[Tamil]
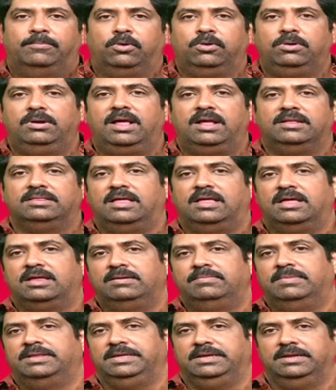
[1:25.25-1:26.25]

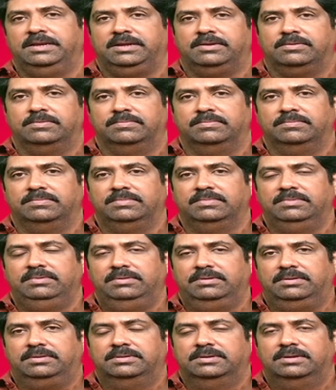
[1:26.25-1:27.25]
பொருளாதாரம் அதிகரிக்கும்
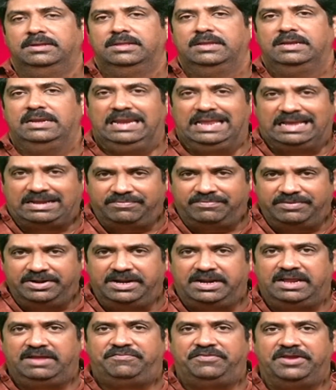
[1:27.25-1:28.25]

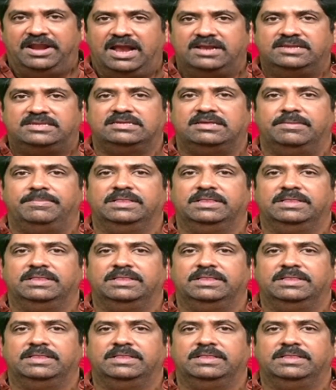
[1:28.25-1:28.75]
லிக்விடிட்டி ஃபினான்ஸ்